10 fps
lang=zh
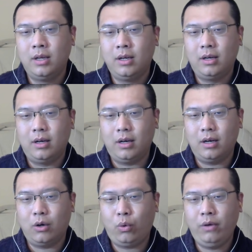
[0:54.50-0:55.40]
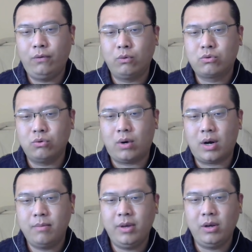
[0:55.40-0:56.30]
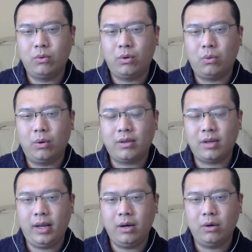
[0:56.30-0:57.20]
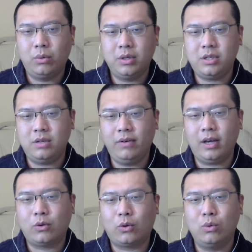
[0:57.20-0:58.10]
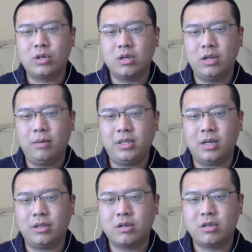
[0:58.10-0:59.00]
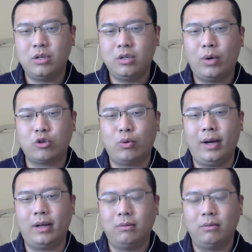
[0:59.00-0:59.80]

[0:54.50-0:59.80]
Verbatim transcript: 呃，恢复中华人民共和国在联合国的席位，同时呢，把蒋介石集团给踹了。